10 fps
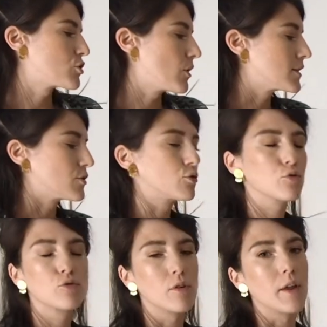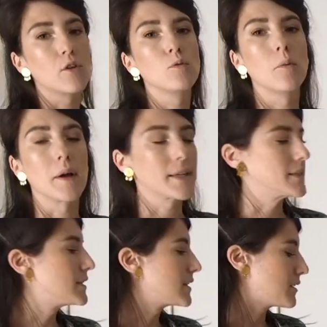je crois que c'est surtout un argument
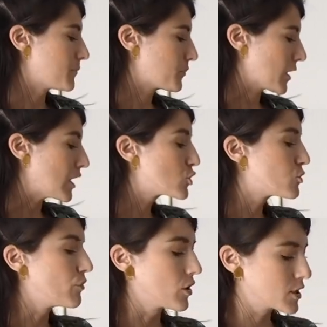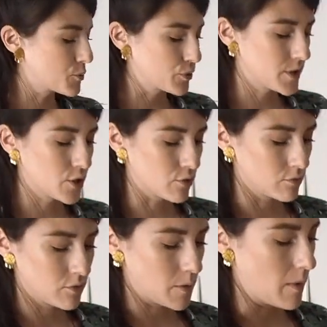marketing. Et que suivant
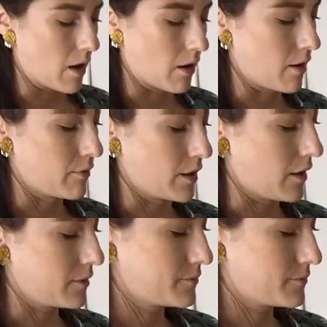l'exposition, et eh ben voilà.